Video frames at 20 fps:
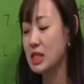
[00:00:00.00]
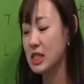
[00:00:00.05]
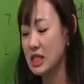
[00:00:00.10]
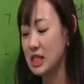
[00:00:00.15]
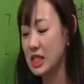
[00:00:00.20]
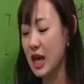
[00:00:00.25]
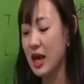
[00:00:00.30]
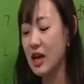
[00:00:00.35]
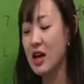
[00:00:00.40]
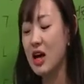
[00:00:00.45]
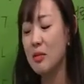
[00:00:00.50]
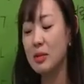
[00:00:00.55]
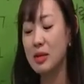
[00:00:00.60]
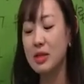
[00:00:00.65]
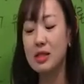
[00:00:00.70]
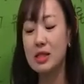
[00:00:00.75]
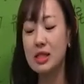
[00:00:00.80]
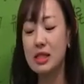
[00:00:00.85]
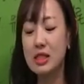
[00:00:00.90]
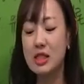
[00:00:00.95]

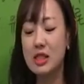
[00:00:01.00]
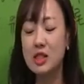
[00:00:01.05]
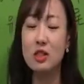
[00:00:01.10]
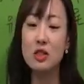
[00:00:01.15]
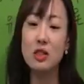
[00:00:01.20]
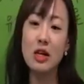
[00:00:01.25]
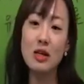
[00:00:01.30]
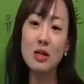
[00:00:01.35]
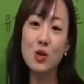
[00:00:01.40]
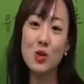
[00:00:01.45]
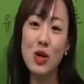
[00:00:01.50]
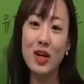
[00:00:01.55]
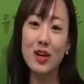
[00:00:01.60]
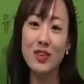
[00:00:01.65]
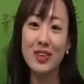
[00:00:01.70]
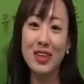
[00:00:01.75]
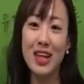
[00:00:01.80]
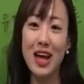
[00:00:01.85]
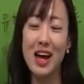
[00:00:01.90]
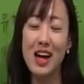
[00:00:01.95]
지행합의를 실천을
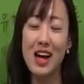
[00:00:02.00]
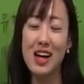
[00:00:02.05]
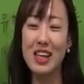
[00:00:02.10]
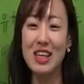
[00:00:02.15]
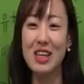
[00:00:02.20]
강조하였다.